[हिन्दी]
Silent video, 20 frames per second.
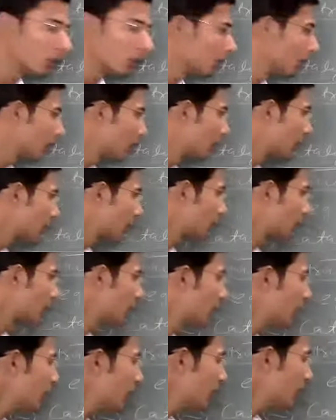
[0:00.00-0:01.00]
होती है
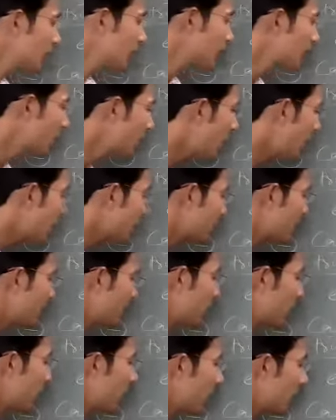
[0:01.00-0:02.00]
ठीक है जैसे हम
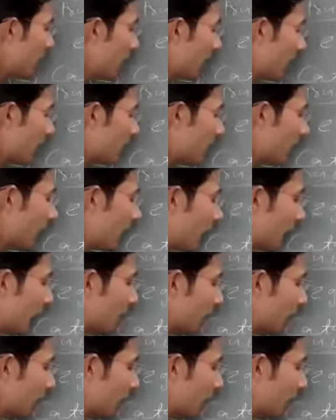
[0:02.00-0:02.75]
एग्जाम्पल की बात करें